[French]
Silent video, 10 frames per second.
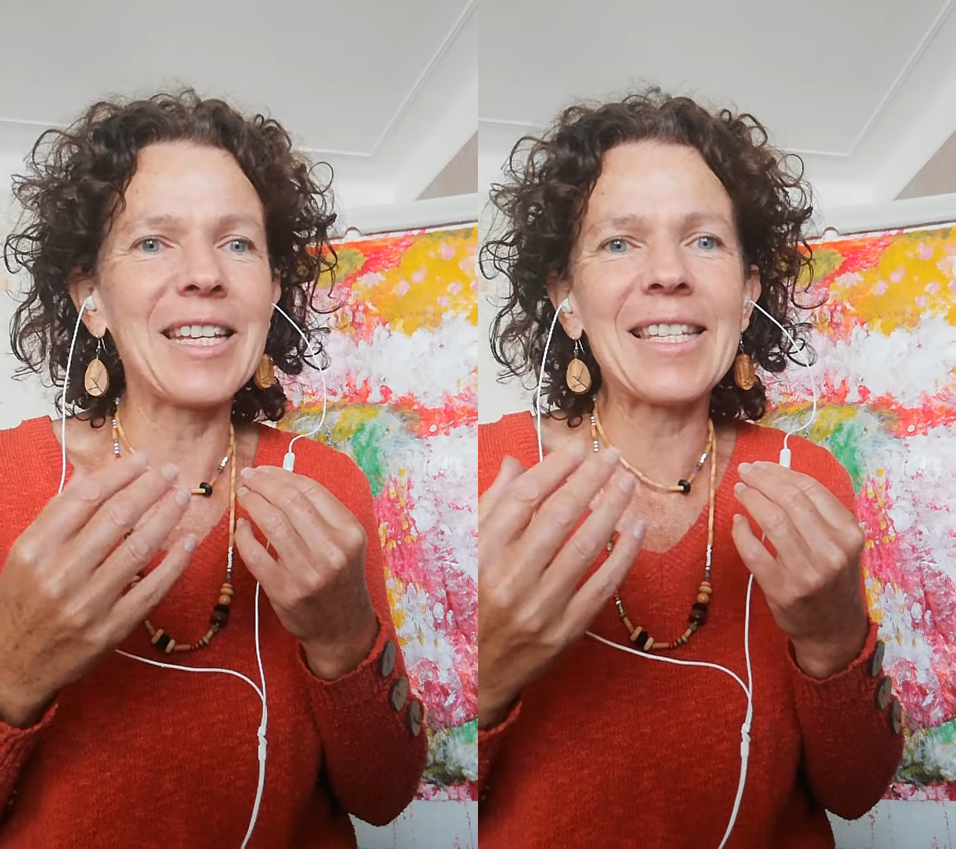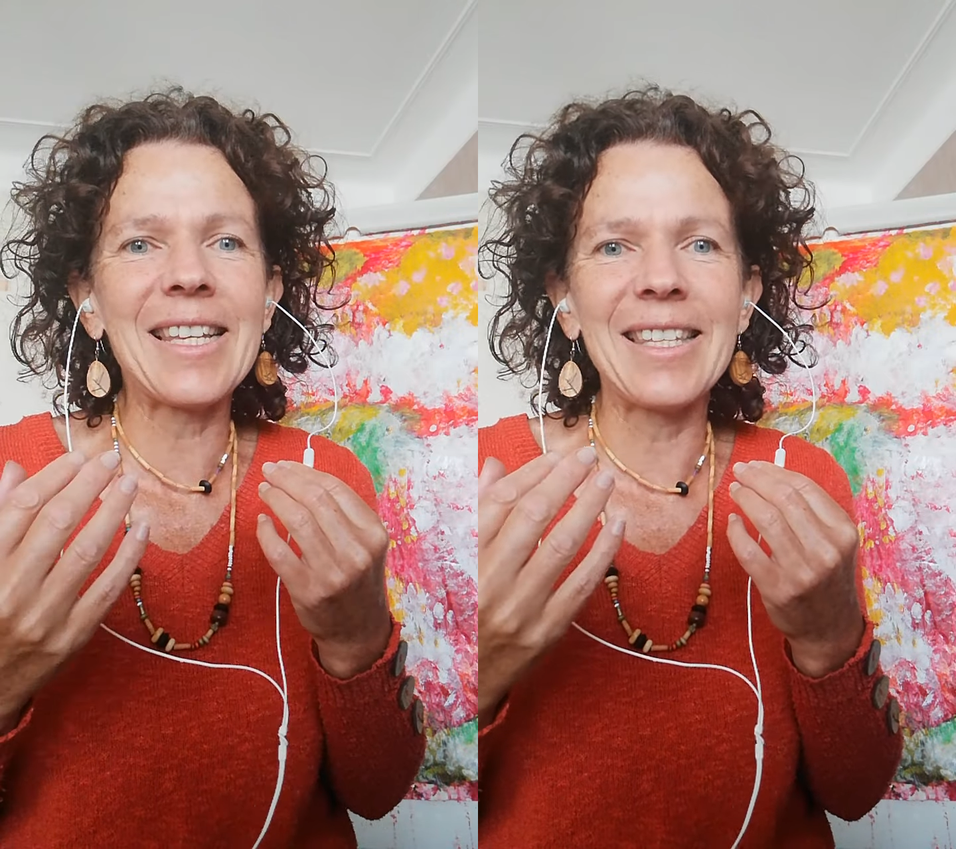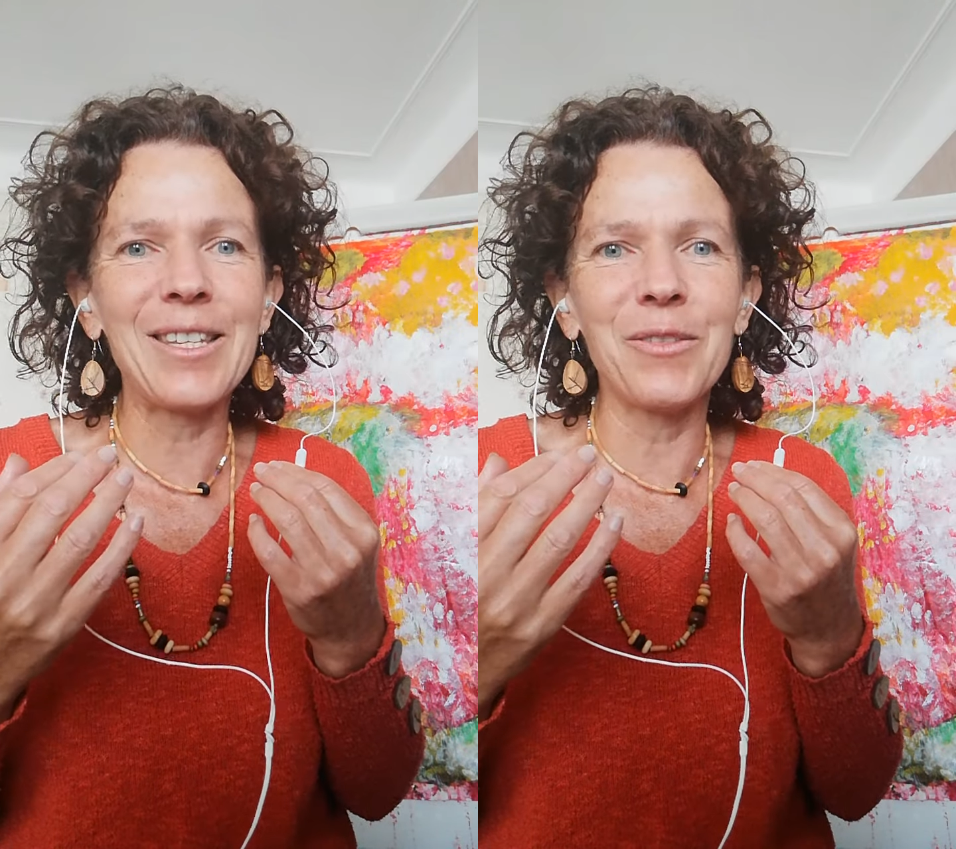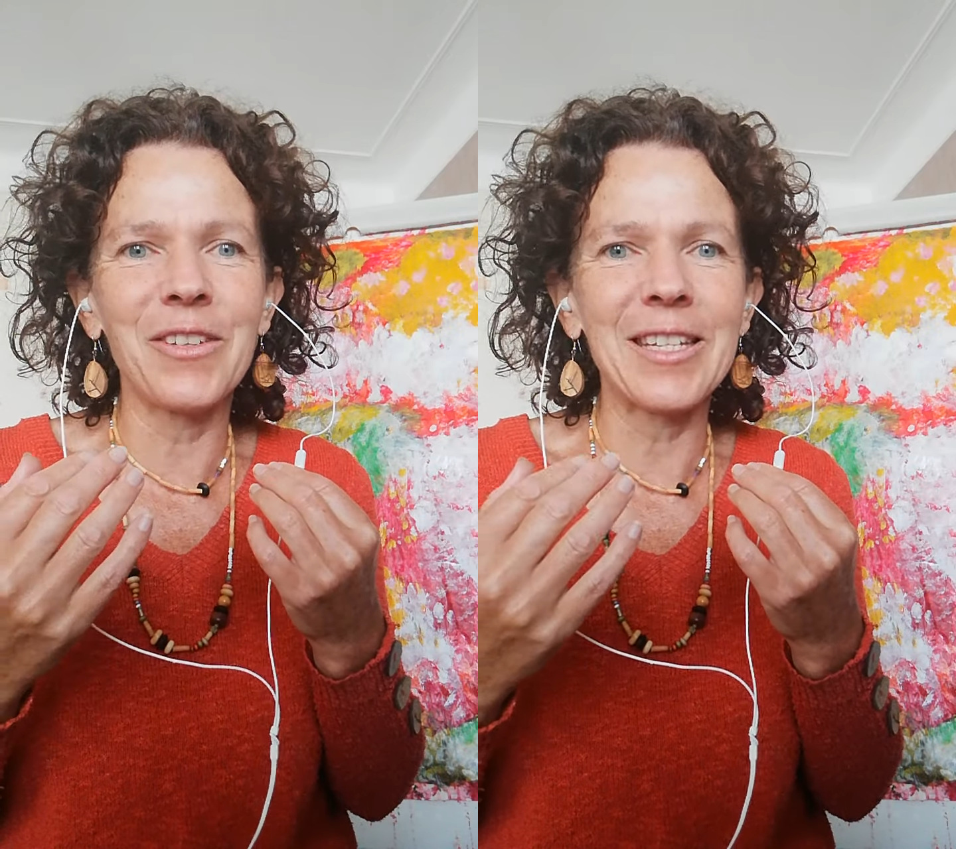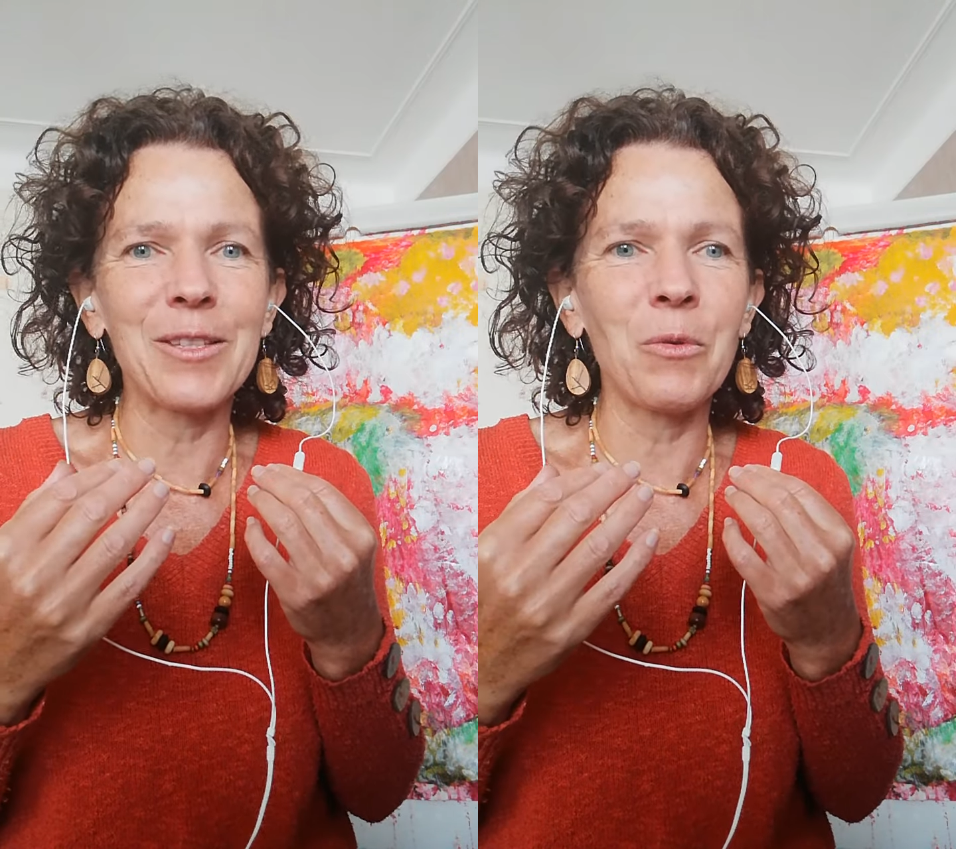
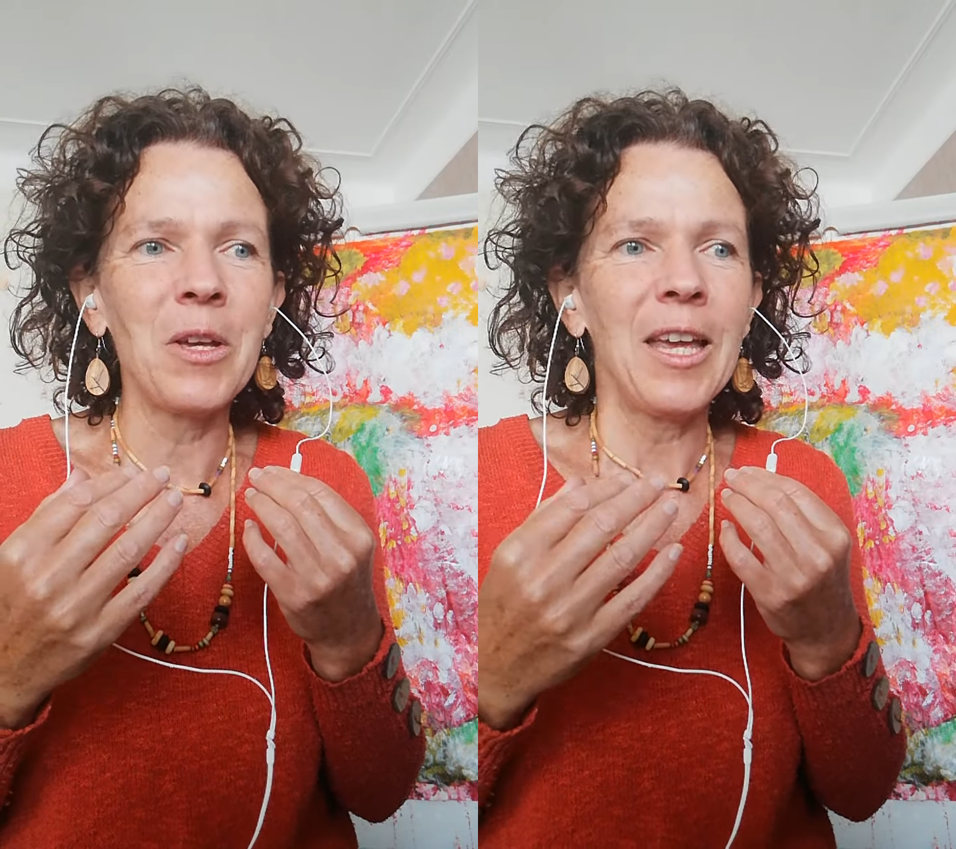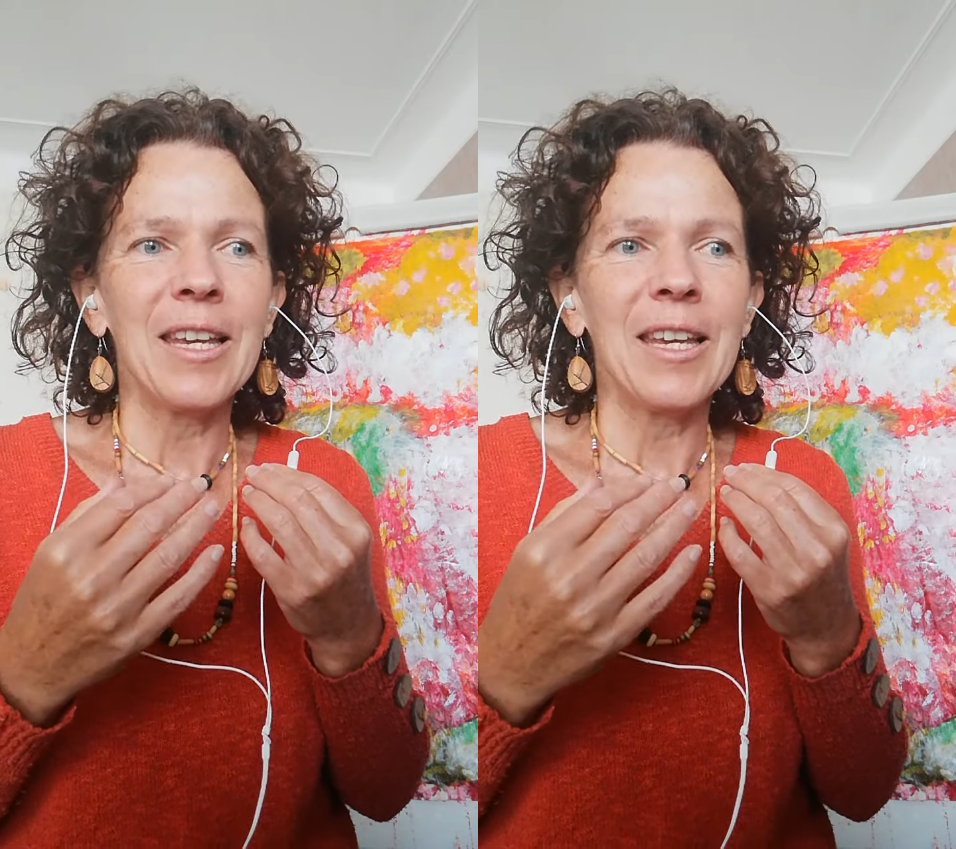d'insatisfaction,